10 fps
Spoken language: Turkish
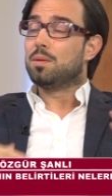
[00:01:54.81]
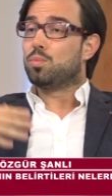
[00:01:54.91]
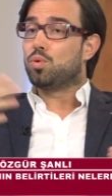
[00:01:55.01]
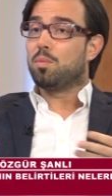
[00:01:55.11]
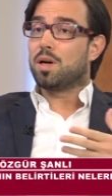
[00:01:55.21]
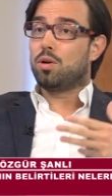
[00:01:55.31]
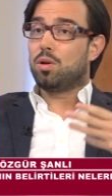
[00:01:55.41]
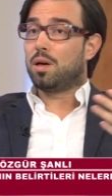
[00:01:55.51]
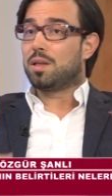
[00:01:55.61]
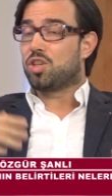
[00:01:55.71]
bu
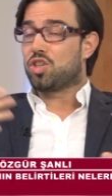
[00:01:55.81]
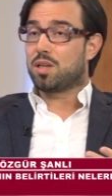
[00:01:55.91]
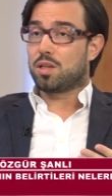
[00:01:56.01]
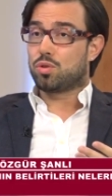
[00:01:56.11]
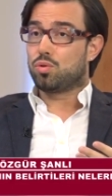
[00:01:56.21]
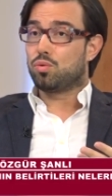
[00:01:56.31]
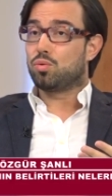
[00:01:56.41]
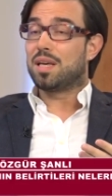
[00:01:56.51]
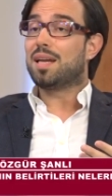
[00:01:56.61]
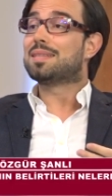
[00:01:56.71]
makula
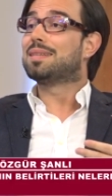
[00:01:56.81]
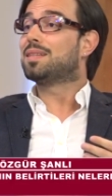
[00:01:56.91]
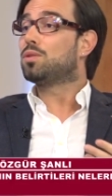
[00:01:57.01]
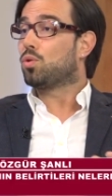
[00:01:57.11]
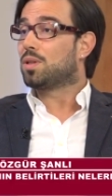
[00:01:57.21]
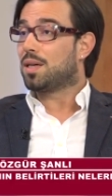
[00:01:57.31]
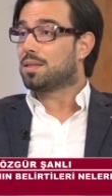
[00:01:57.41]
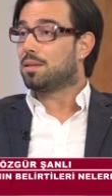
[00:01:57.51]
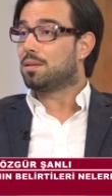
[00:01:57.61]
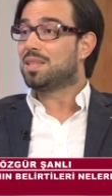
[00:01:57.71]
dejenerasyonunun yani sarı nokta
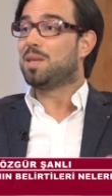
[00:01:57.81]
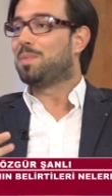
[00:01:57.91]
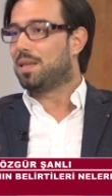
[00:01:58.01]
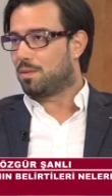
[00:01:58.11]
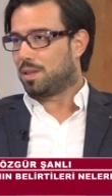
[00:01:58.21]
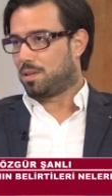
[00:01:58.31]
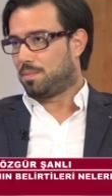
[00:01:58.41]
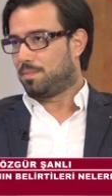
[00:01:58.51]
hastalığının tipleri var.